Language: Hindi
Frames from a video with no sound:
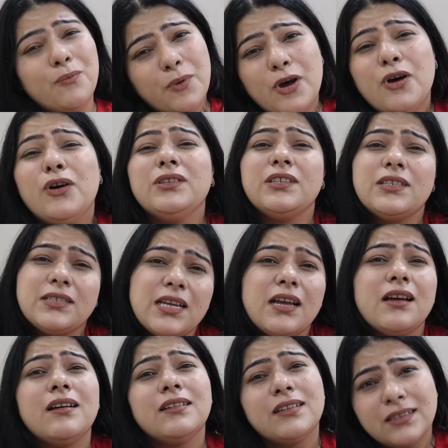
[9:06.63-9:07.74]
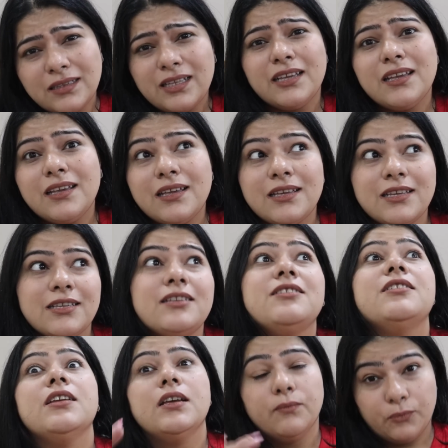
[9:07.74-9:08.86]
बहुत ही ज्यादा
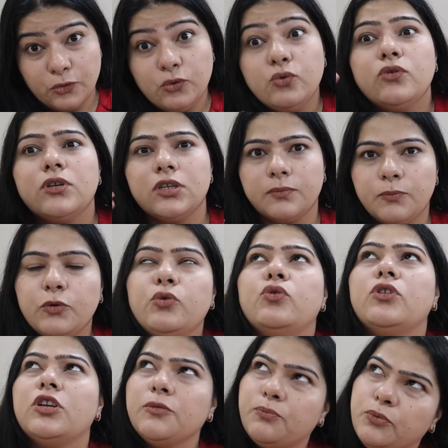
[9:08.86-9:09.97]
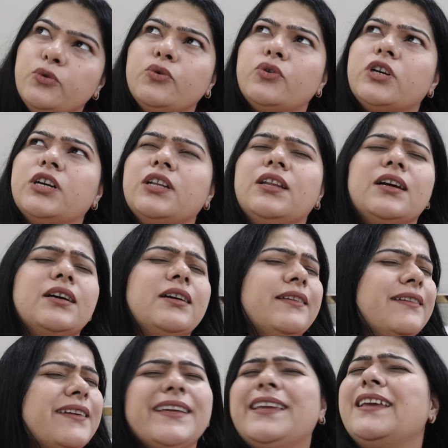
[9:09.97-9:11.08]
तेज भूख भूख भूख लग
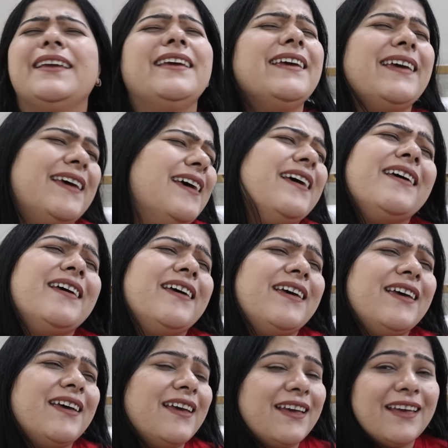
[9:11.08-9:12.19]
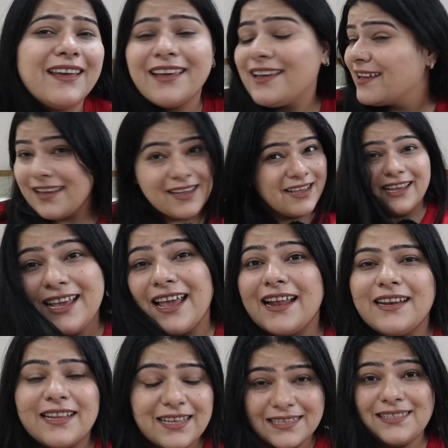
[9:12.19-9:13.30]
रही है
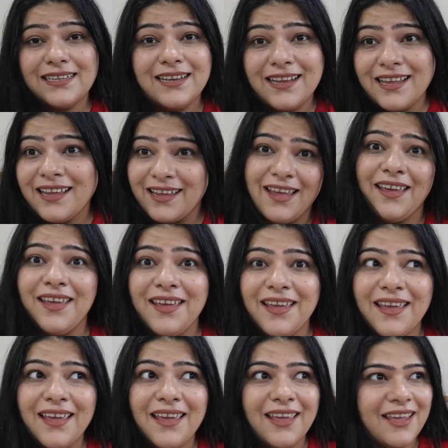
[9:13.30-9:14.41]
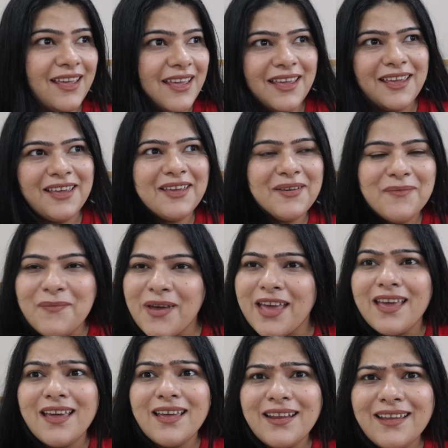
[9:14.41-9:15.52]
एंड इसलिए
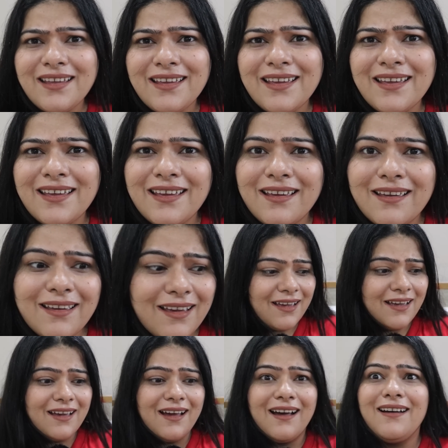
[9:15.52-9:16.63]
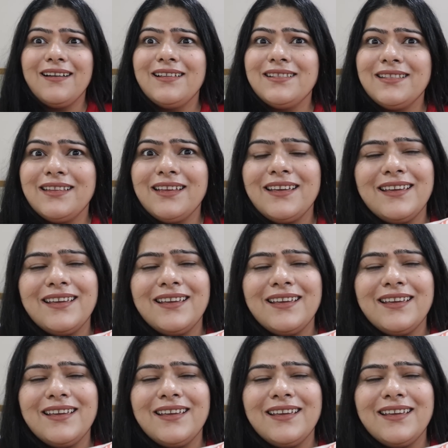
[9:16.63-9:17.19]
मैंने हल